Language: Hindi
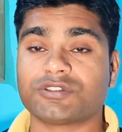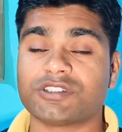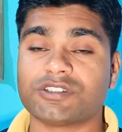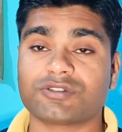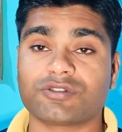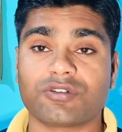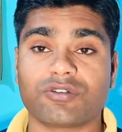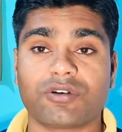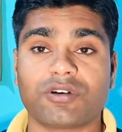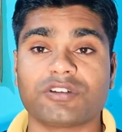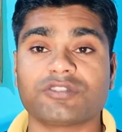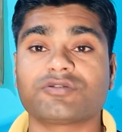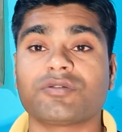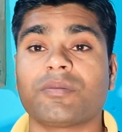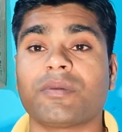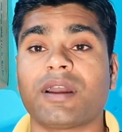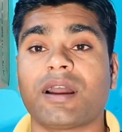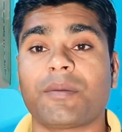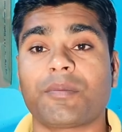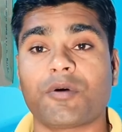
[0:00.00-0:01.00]
उस चीज़ को नोटिस
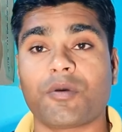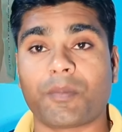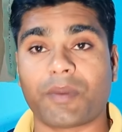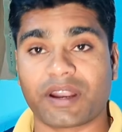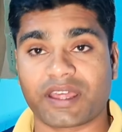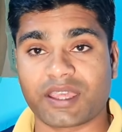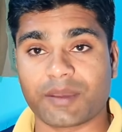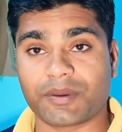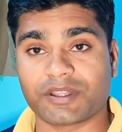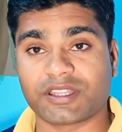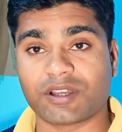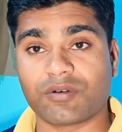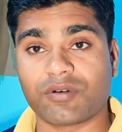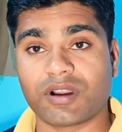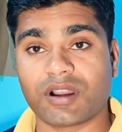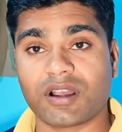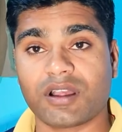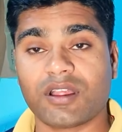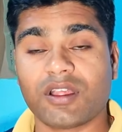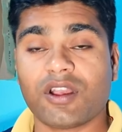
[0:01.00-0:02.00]
को मैं आपको पढ़ के
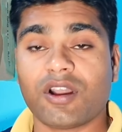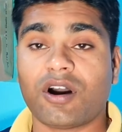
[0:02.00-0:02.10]
बताऊंगा